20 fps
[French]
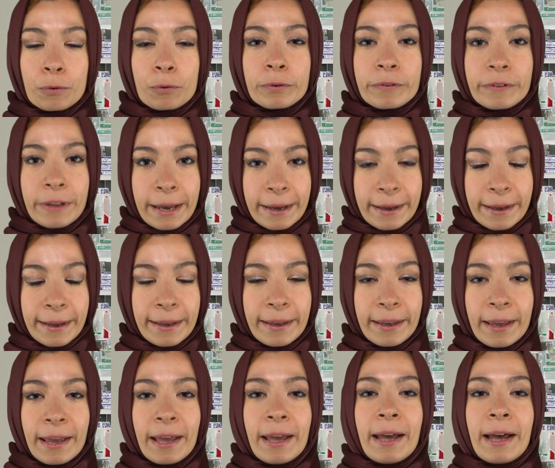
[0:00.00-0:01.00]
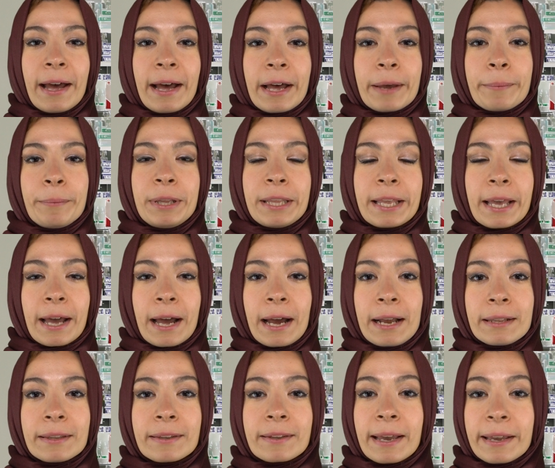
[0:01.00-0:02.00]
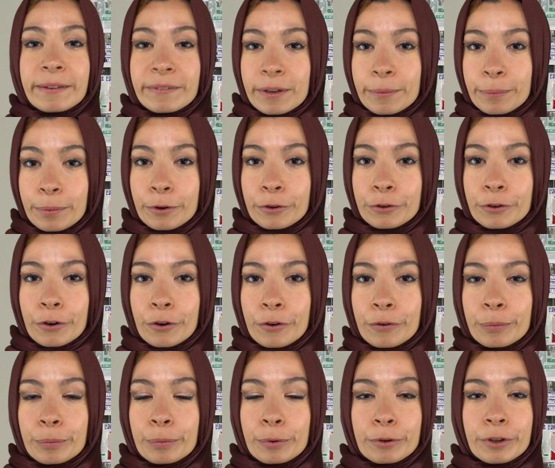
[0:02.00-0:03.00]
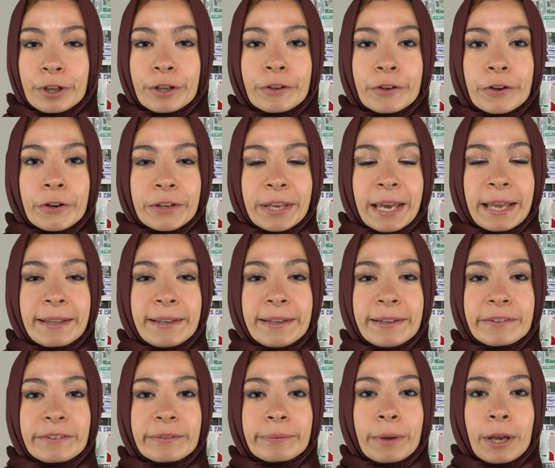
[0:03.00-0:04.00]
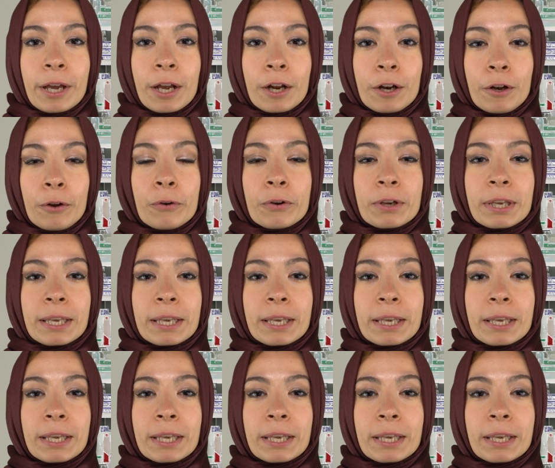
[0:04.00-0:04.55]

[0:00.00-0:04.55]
consacrée à un minéral très important pour notre organisme, le